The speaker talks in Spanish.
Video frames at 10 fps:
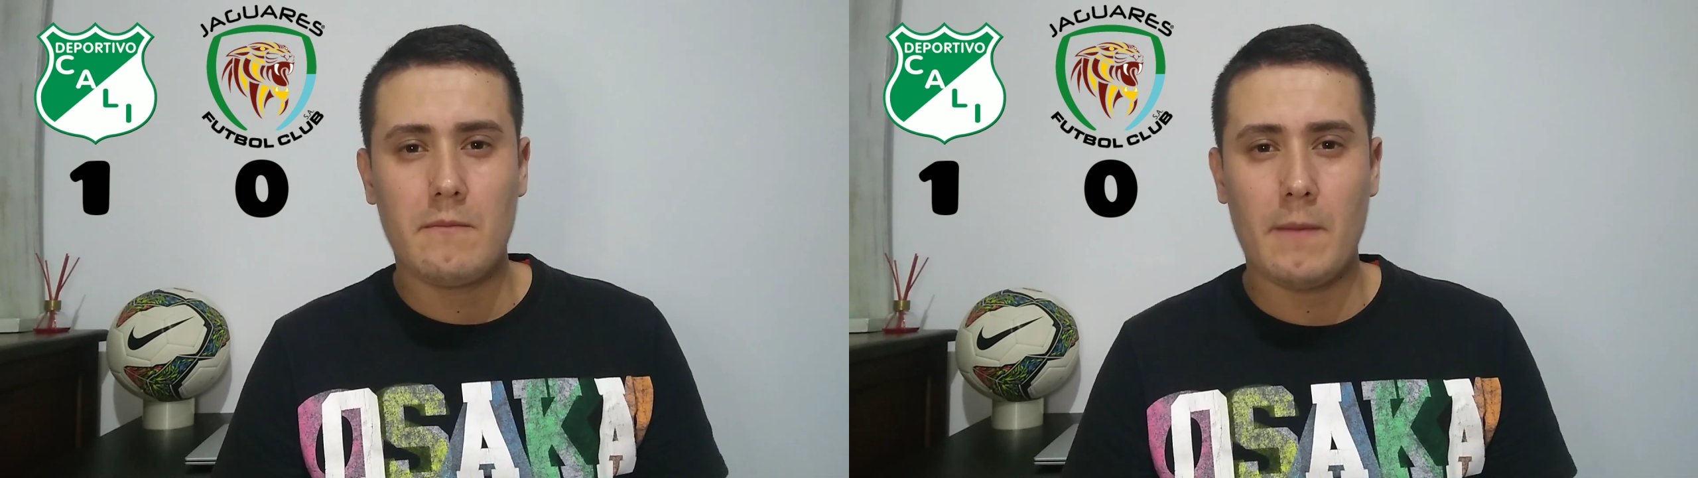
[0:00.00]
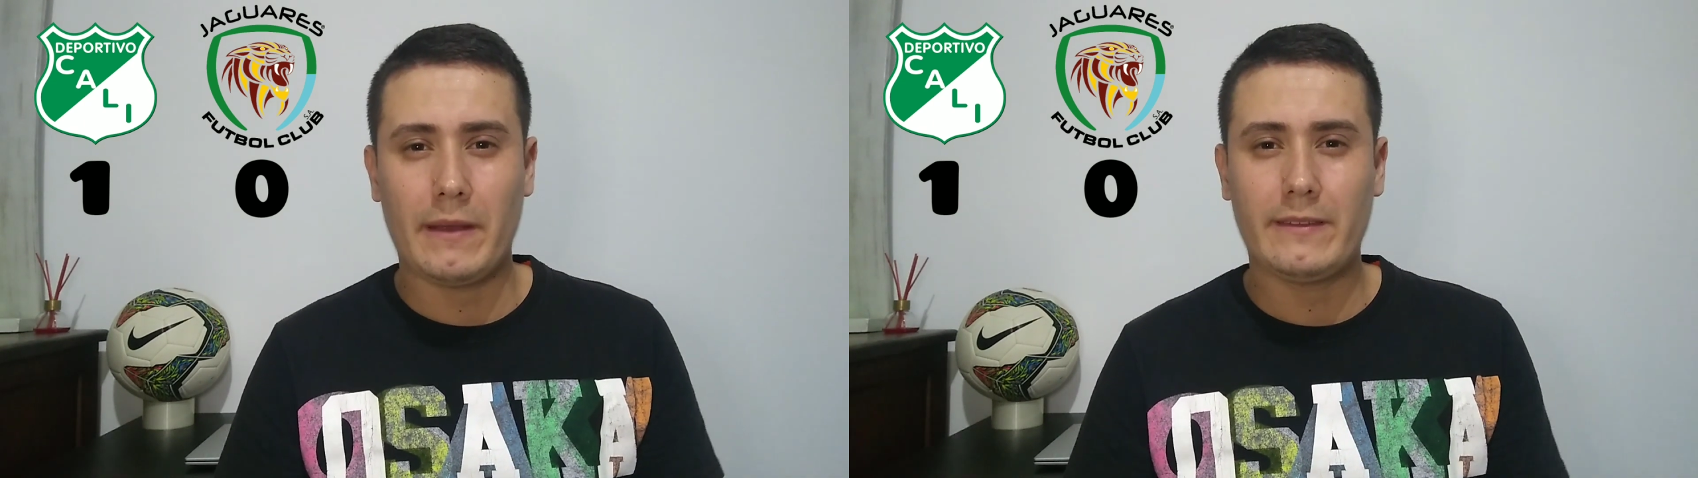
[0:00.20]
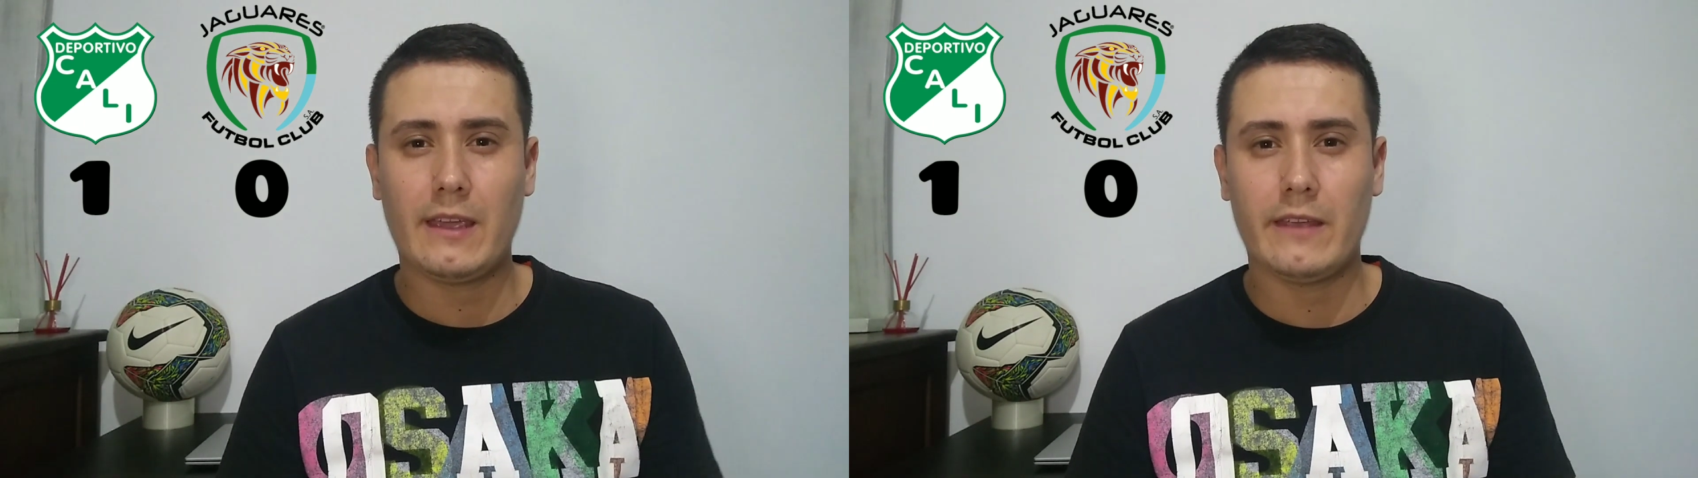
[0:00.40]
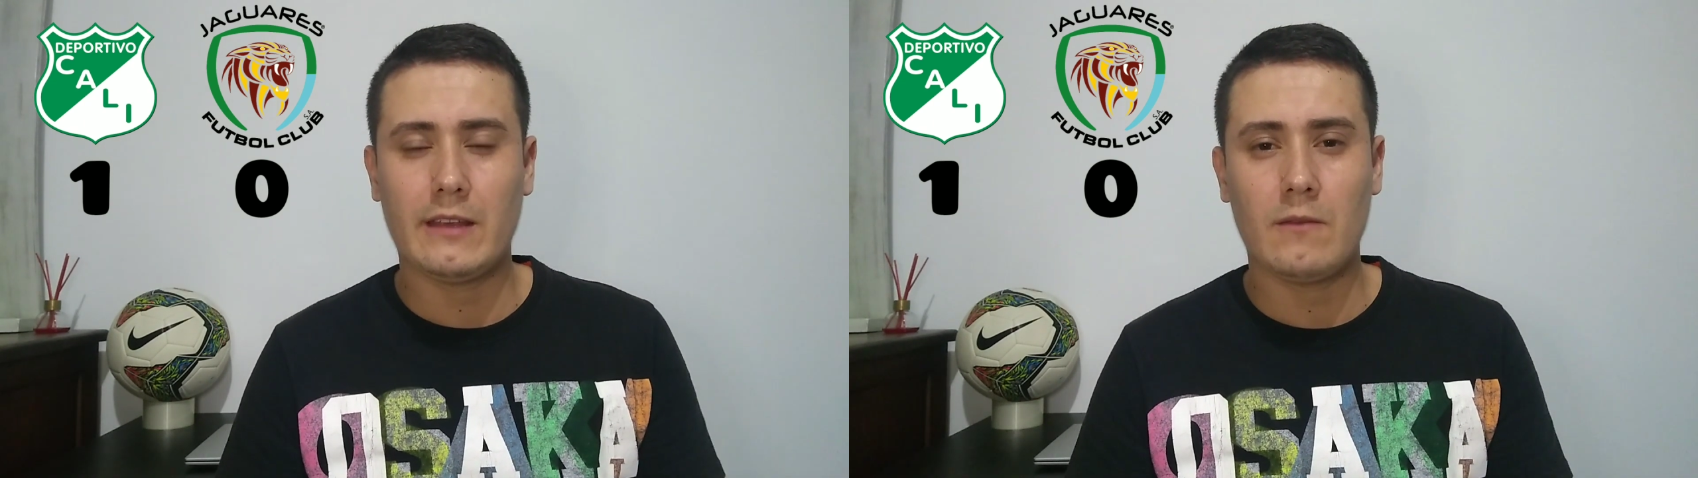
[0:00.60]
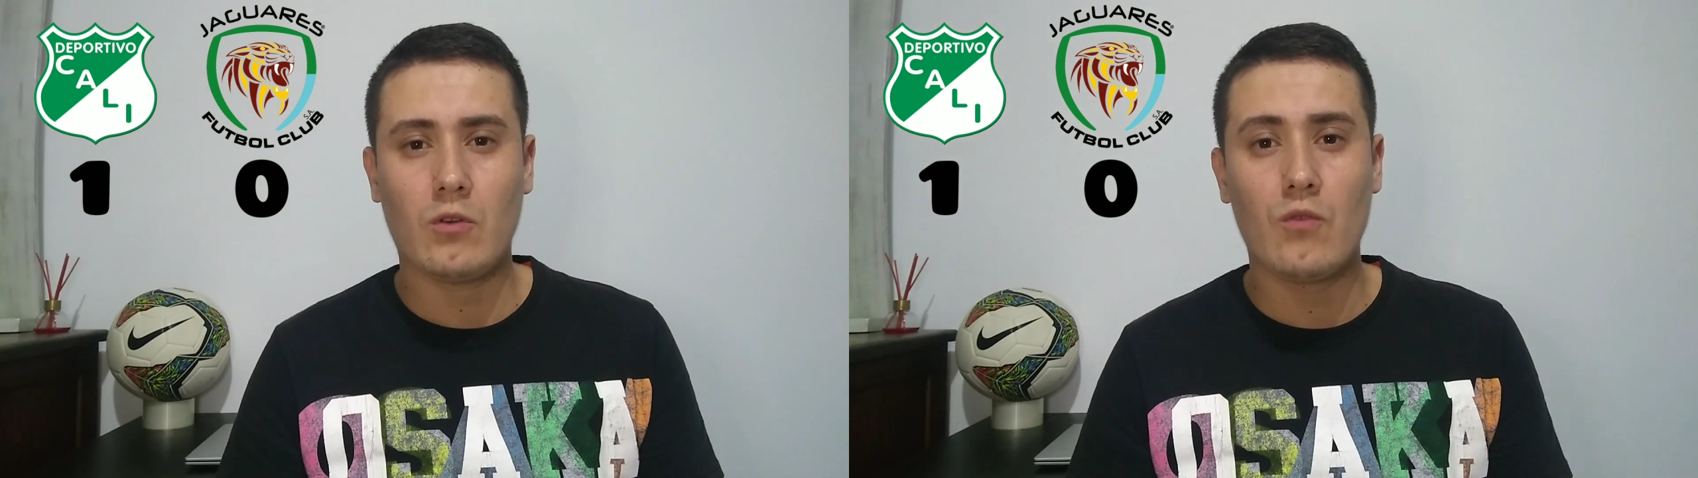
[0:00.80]
Me parece que
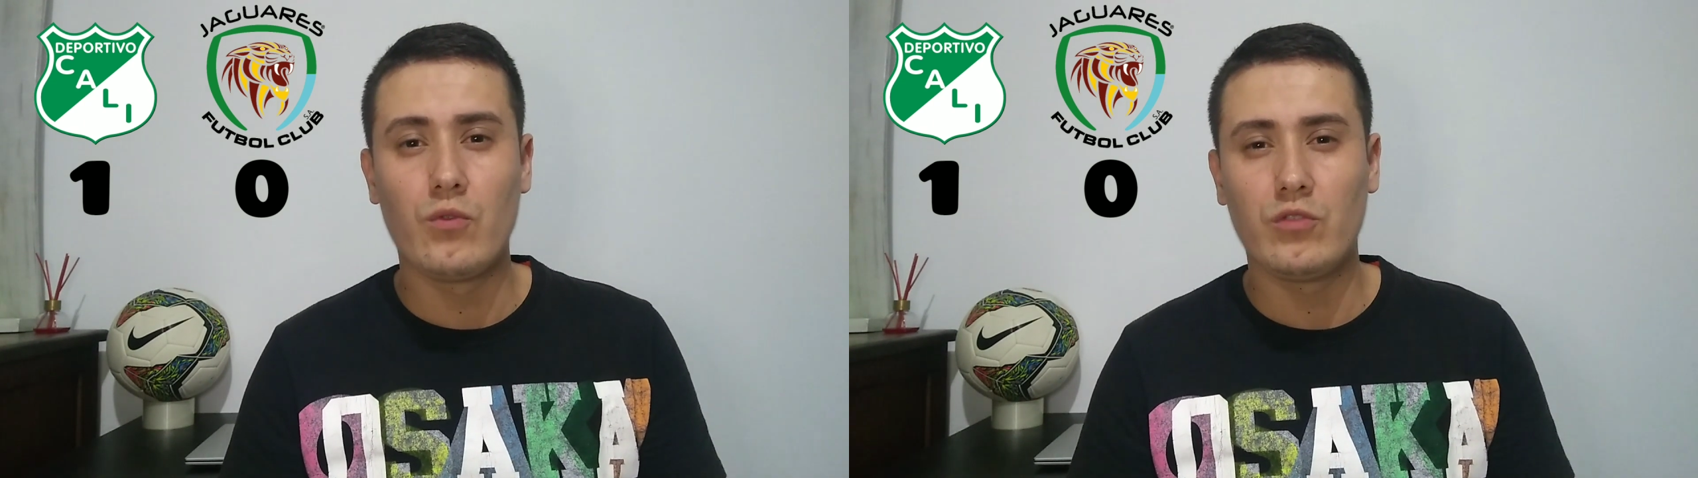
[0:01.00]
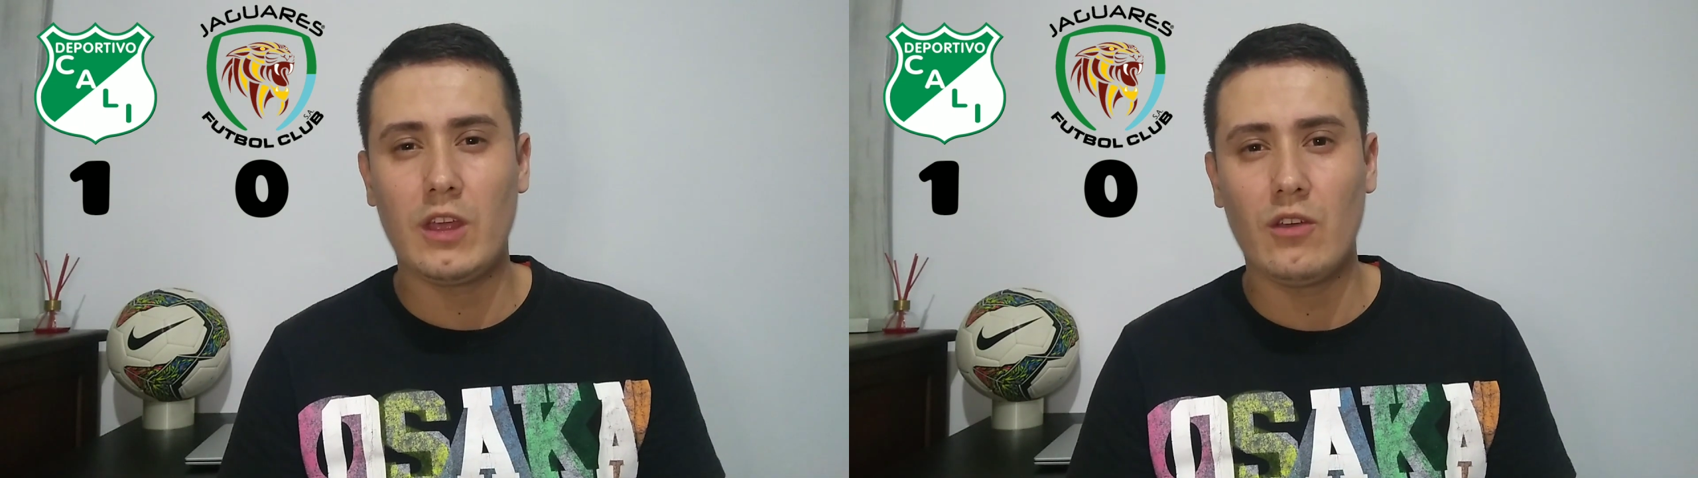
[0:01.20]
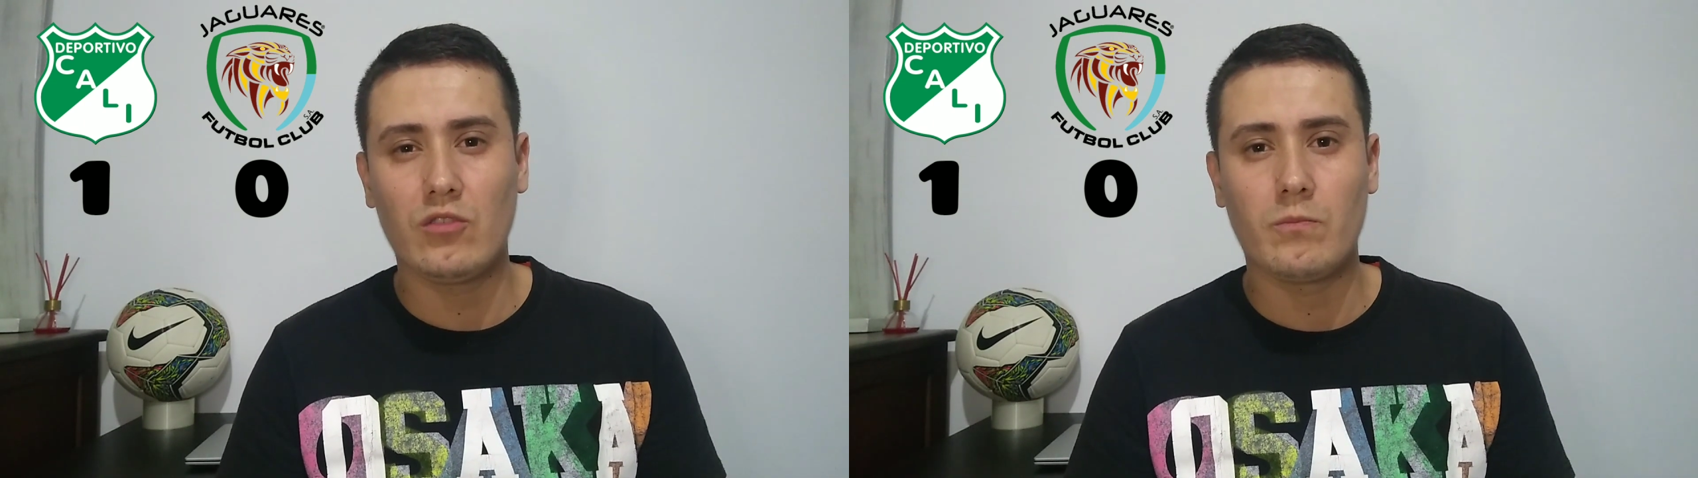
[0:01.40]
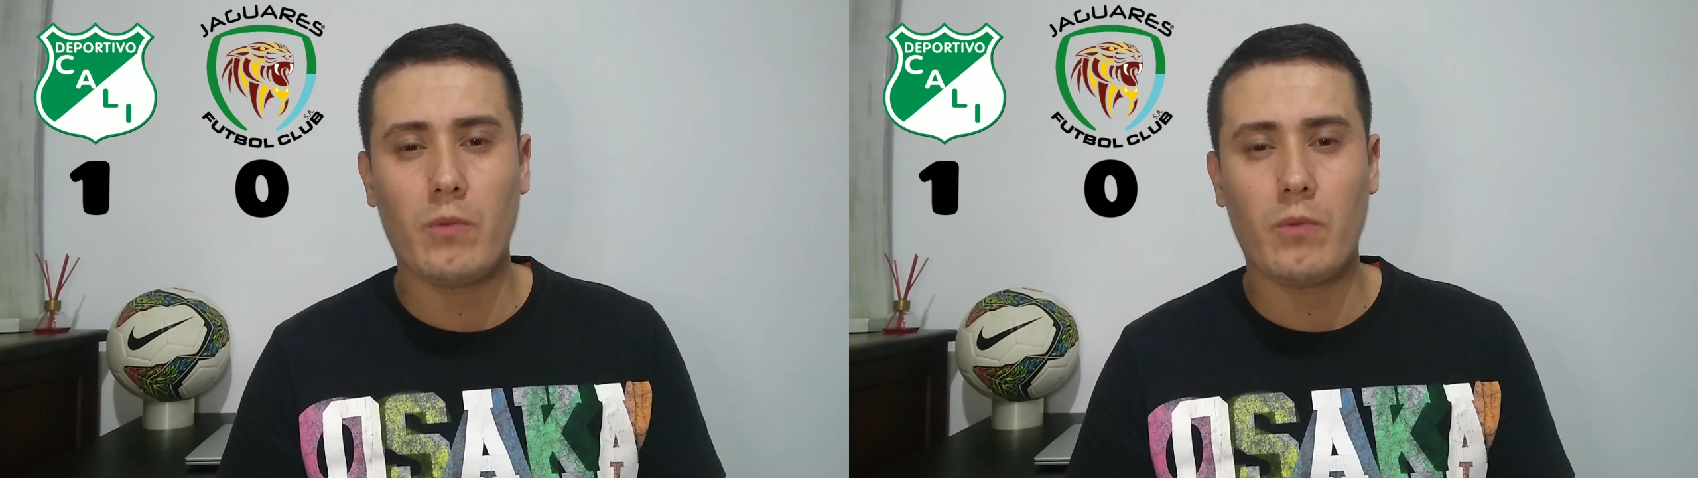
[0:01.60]
estaban confundidos,